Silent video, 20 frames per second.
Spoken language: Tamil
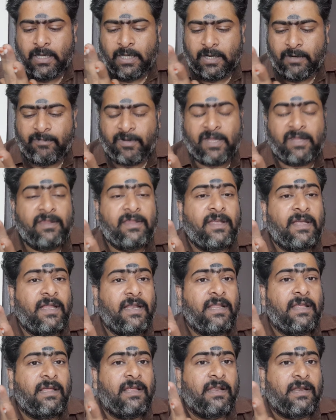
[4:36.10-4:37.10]

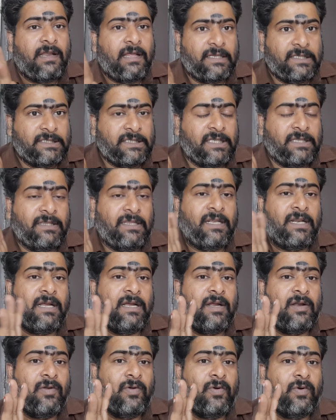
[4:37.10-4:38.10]
இருபத்தேழு
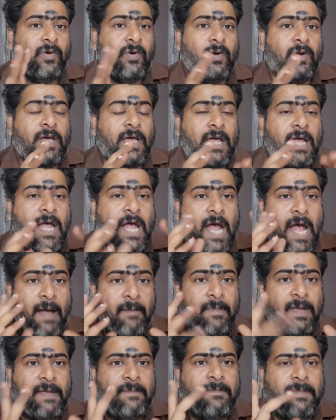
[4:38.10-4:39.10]
நட்சத்திரங்களோட
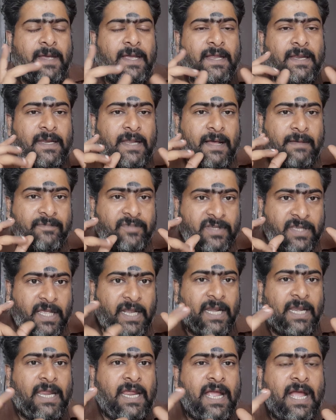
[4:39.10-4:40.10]
அமைப்பை நாம்
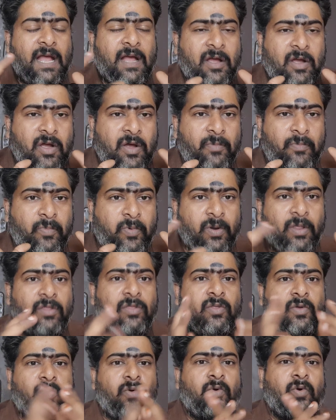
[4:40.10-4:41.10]
சரியாக
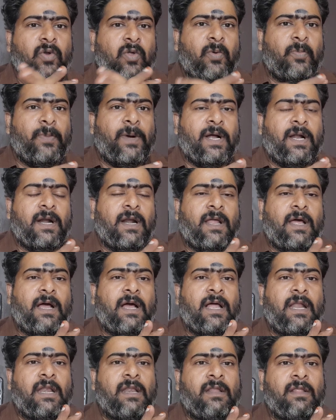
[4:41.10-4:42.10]
புரிந்து
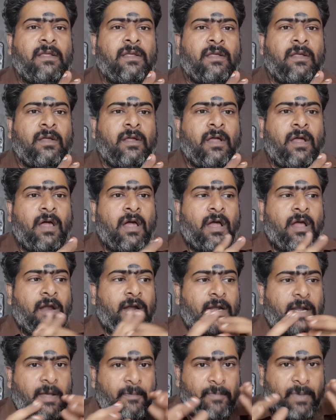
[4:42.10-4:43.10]
கொண்டோமானால்
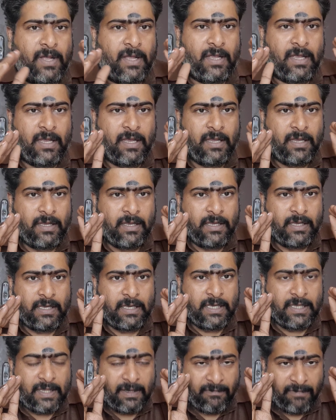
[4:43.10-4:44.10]
நம்ம
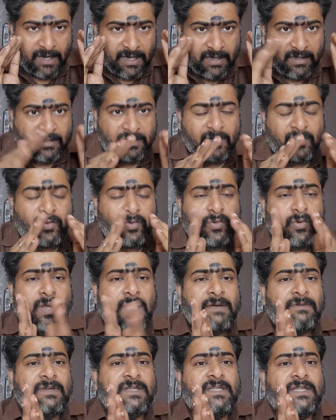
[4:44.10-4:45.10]
இதை வைத்து கூட
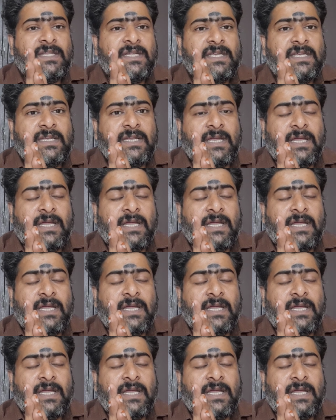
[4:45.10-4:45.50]
வந்து